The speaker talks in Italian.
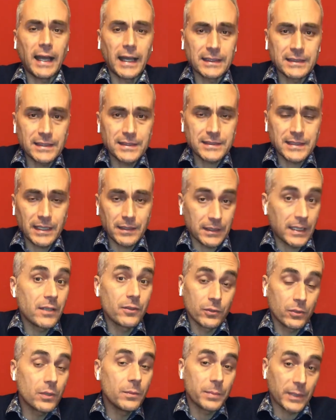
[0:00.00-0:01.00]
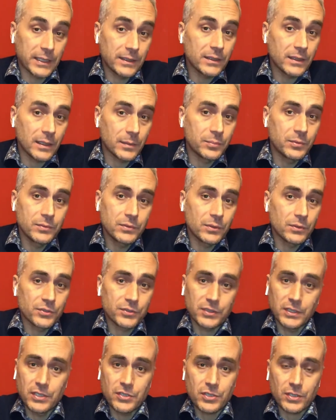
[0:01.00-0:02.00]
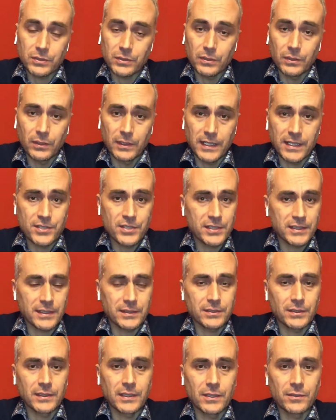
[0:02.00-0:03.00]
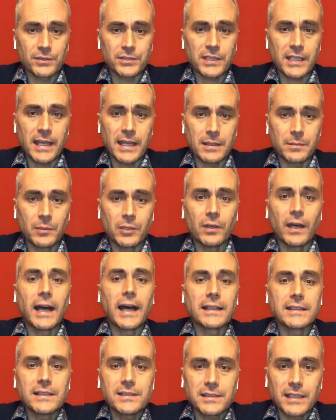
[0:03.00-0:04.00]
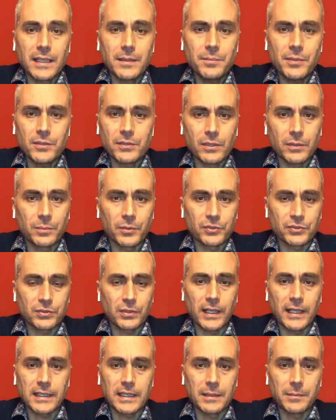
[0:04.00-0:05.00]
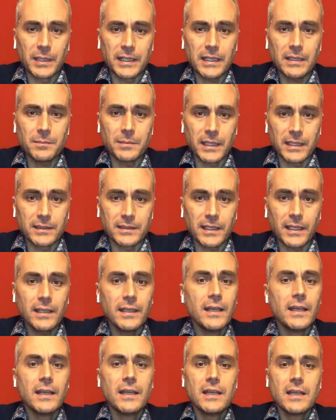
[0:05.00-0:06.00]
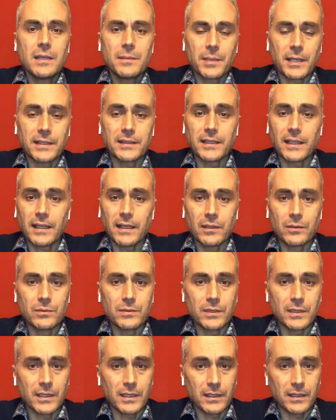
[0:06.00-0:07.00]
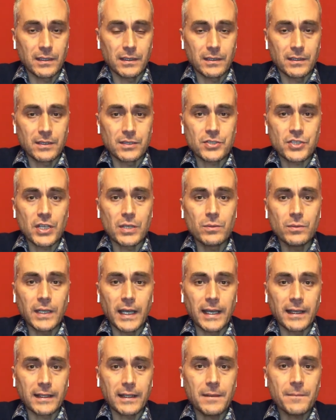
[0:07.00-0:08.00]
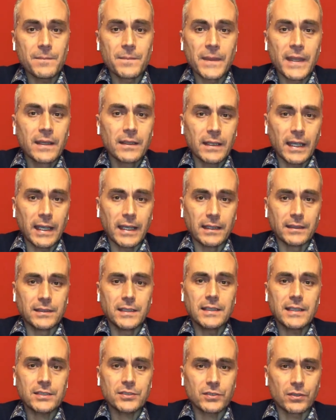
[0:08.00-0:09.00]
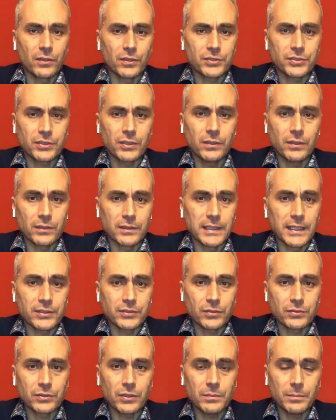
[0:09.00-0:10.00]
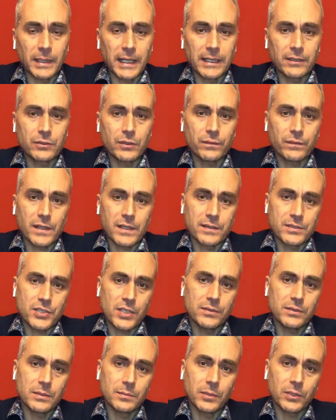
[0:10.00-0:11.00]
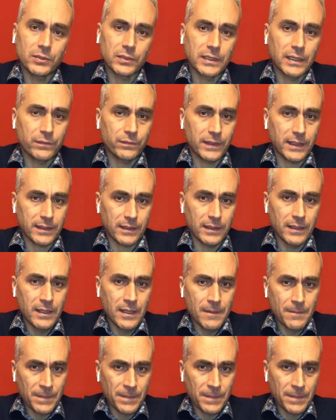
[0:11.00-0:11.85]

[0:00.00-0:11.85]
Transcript: esempio, che non comprendano appunto uno screenshot o la registrazione dello schermo. Ad esempio, io posso anche banalmente prendere un eh, cellulare e di nascosto da sotto il banco facendo in modo da far eh,